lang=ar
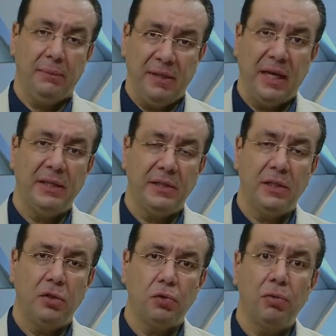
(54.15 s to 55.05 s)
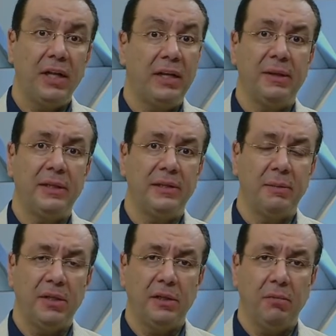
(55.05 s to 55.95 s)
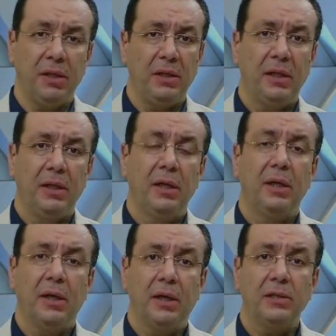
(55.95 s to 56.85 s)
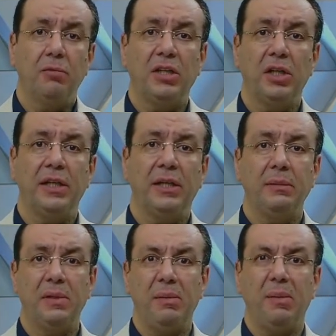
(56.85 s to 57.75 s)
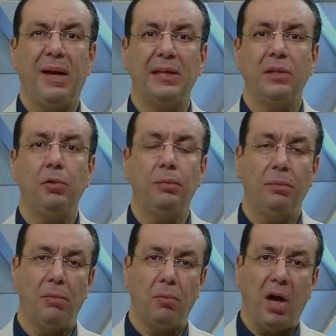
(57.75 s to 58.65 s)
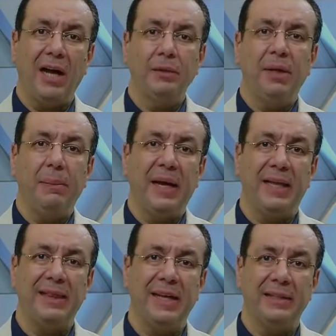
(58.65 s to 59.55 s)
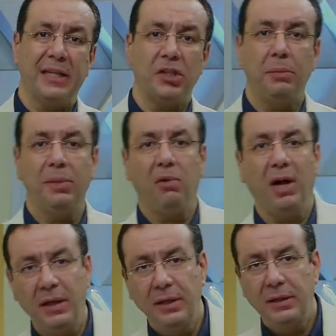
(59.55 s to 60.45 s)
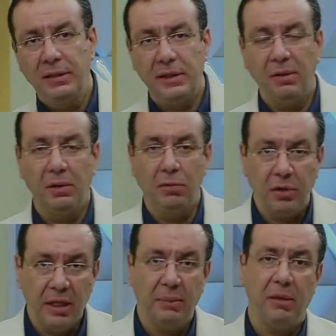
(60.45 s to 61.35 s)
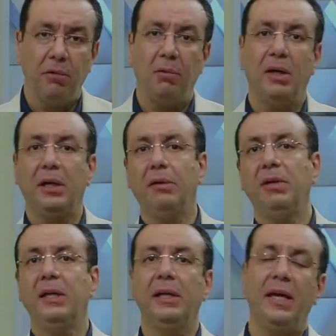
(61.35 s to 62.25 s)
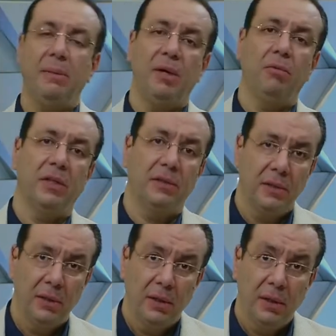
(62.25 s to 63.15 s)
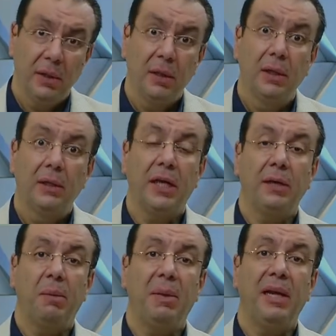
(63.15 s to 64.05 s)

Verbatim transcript: من عند ست شهور لا يجب ان يستمر طويلا خلاص وعشان كده بيبقى حاطينه محاط بالمخدات عشان بيقع سواء لقدام او لورا او للجناب او كده طيب